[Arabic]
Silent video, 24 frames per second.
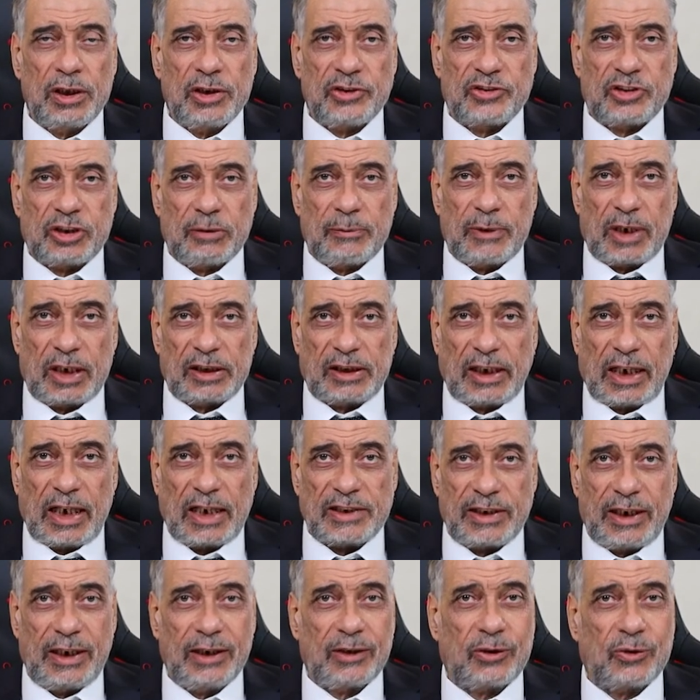استمرت على
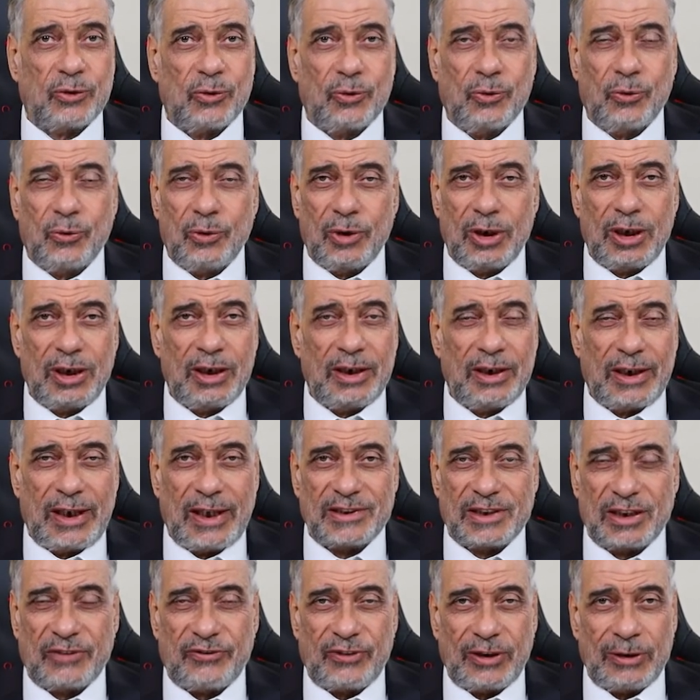ذلك
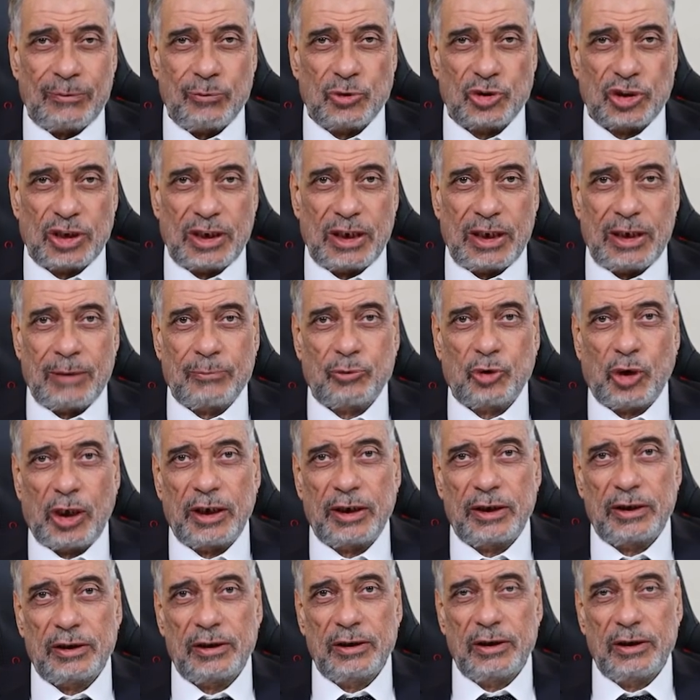وللأسف المشكلة لم تحل